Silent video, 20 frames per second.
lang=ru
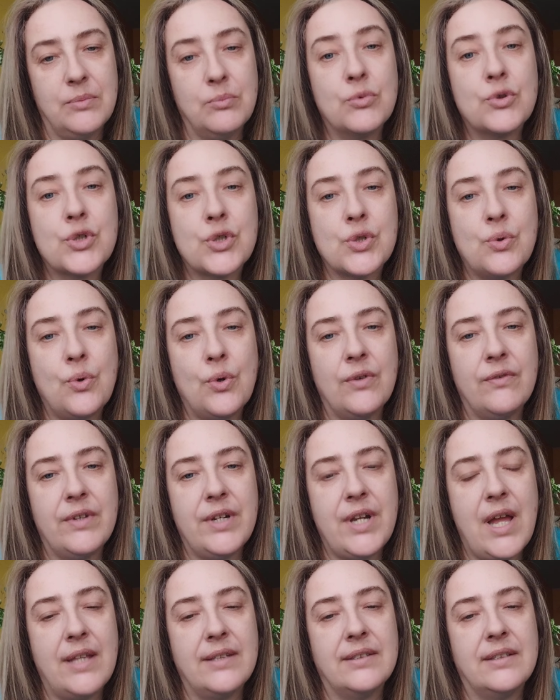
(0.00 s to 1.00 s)
мужской
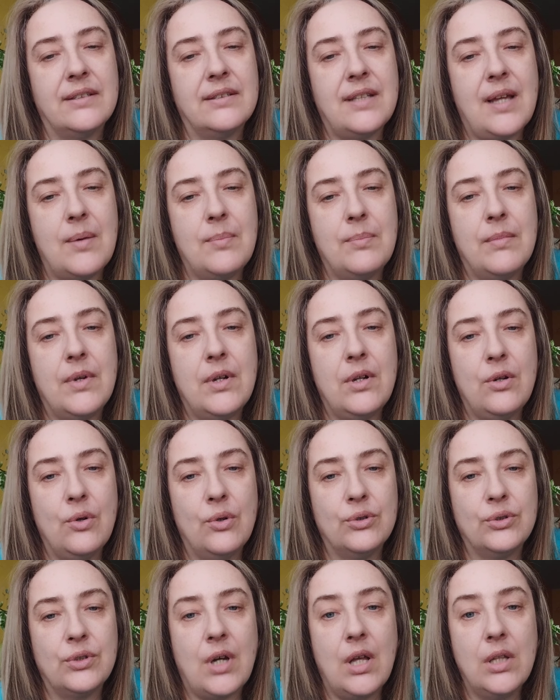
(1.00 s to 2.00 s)
вариант, там
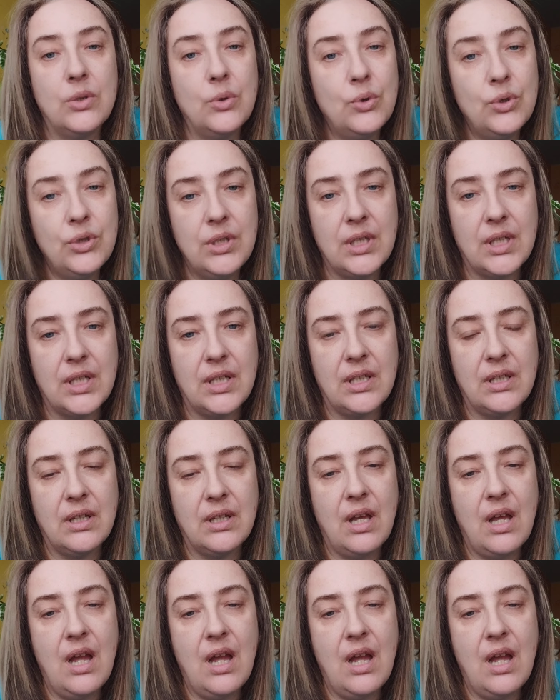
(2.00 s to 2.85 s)
лед холодный,